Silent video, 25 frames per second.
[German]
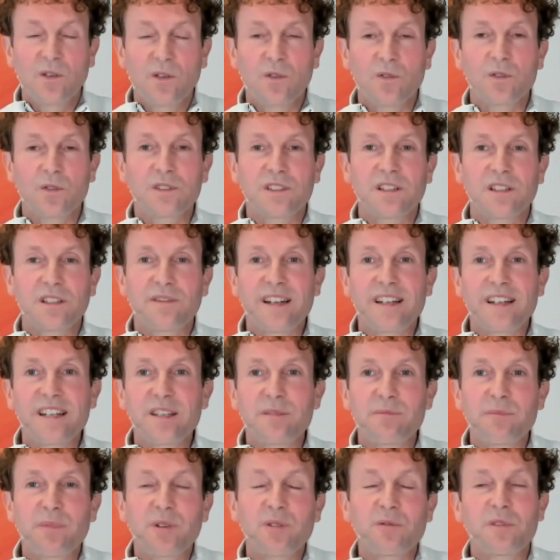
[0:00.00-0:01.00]
oder wenn
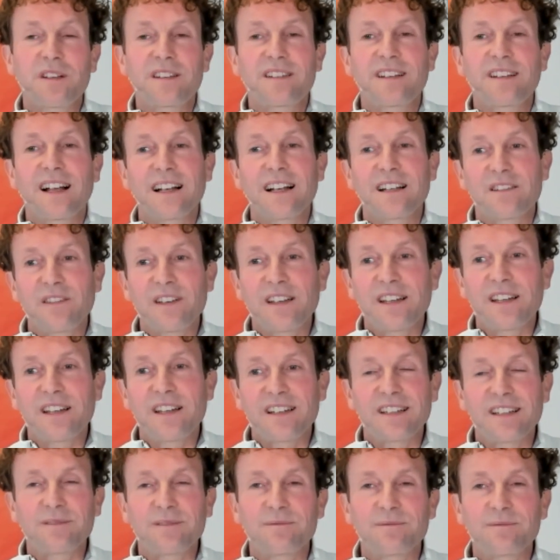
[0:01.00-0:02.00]
ich beurteilt
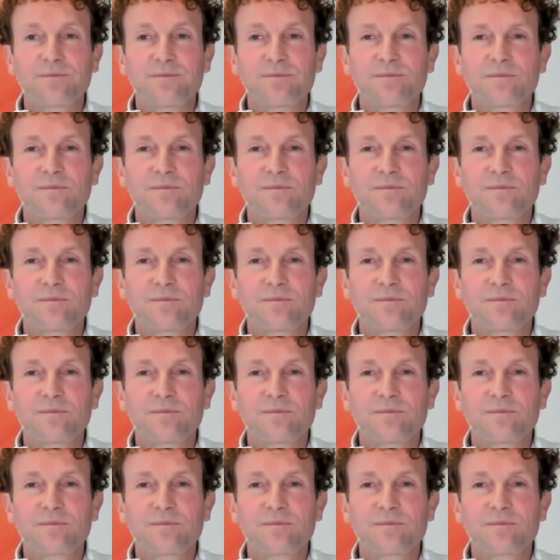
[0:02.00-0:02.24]
werde.